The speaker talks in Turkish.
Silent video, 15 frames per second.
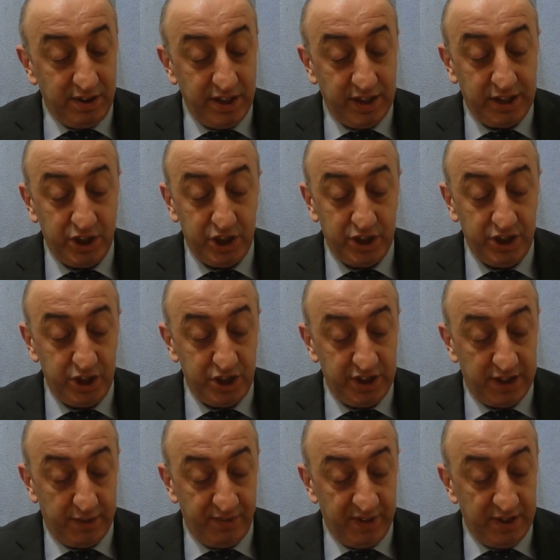İyi geçirdi
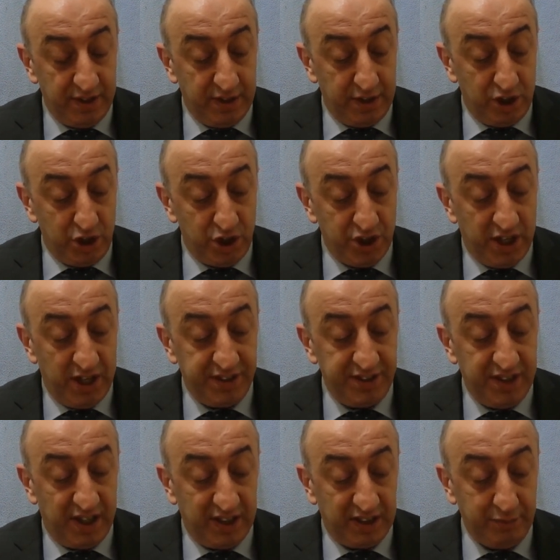içinden.
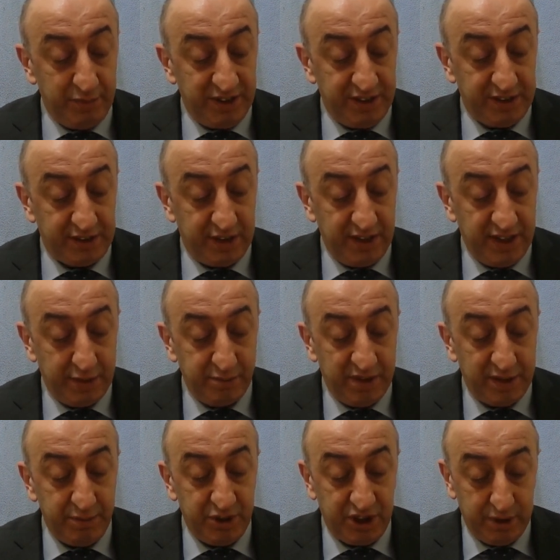Cinayeti azmettikleri
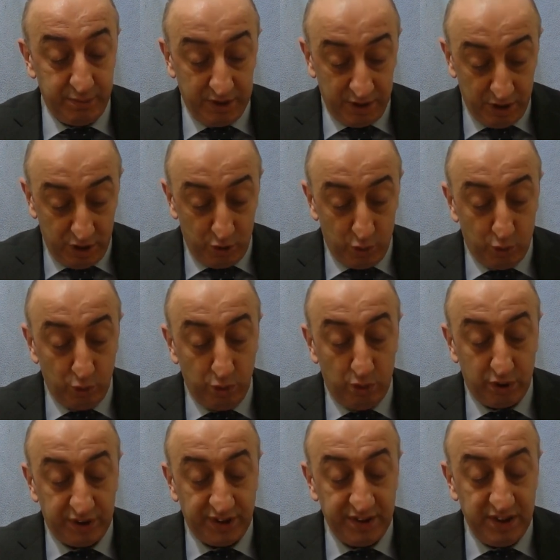yetmezmiş gibi
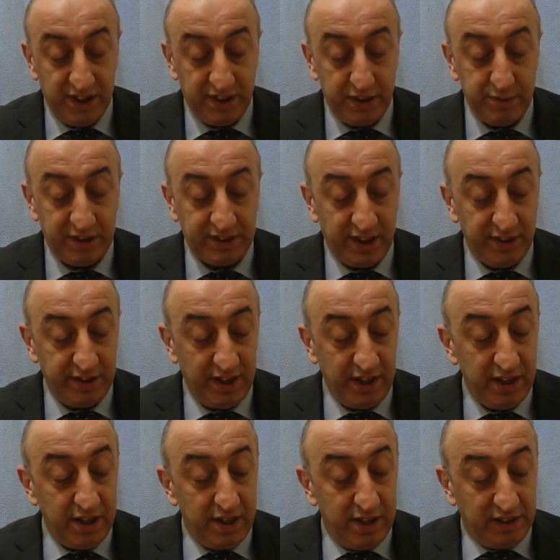ulu orta dinlendirmekten
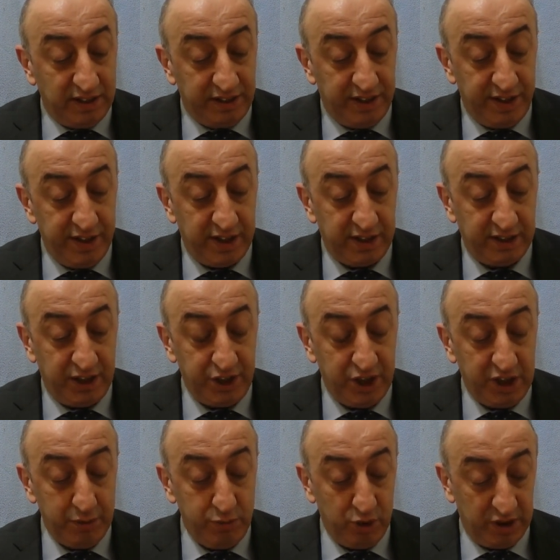de zerre kadar
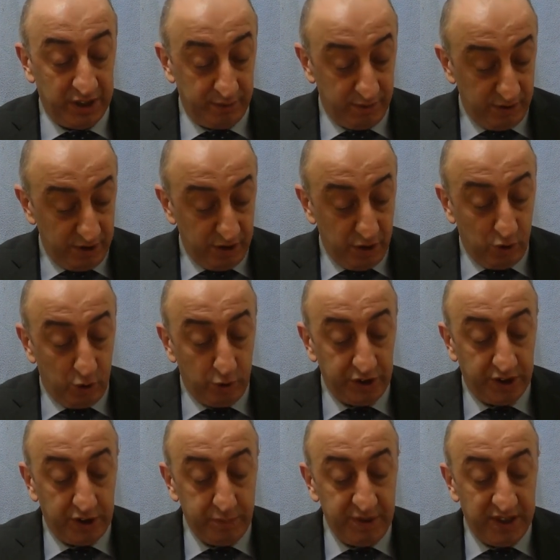çekinmiyorlar
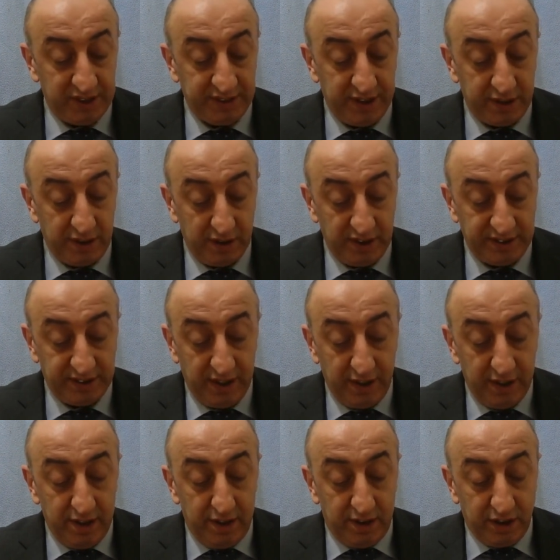odada biraz daha
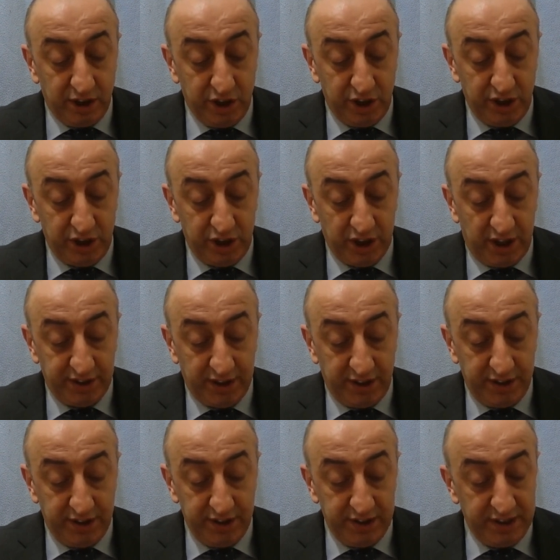kalırsa gittikçe
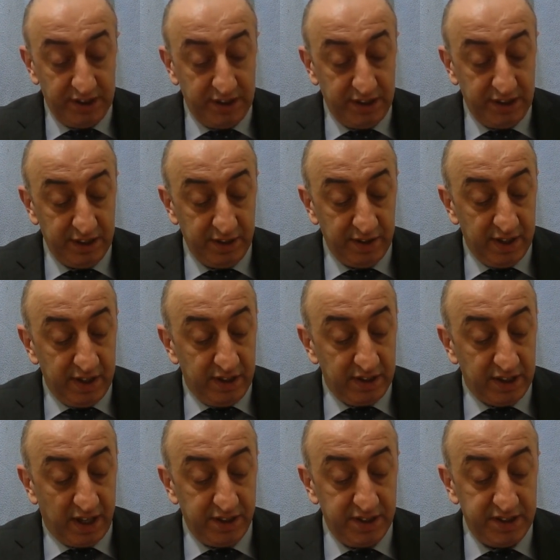artan tedirginliğinin
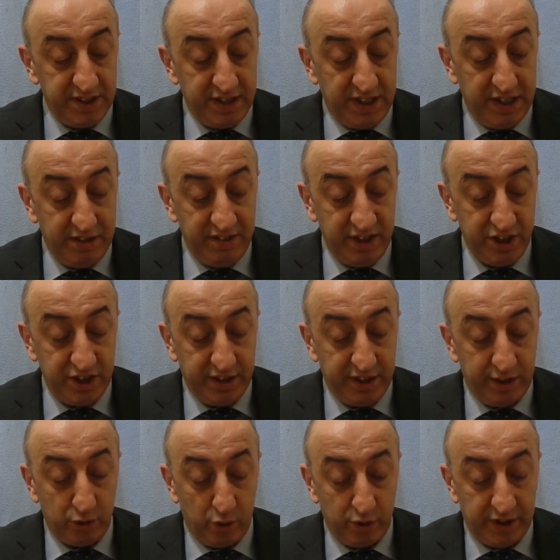kendisini ele
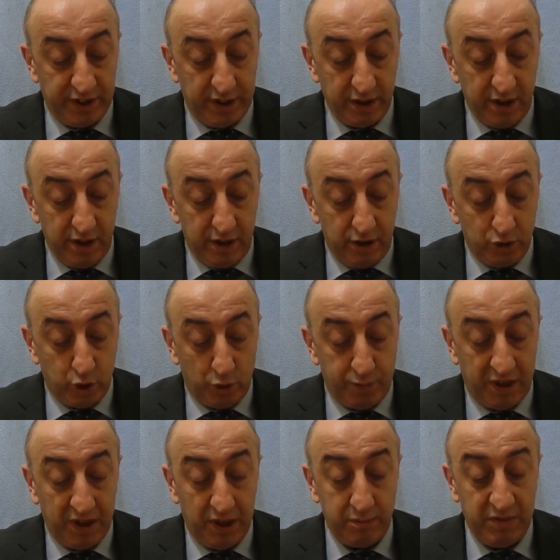vereceğinden korkarak
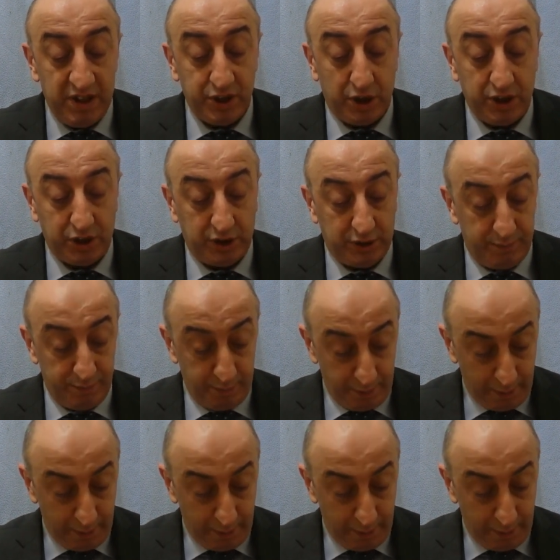toparlanmaya çalıştı.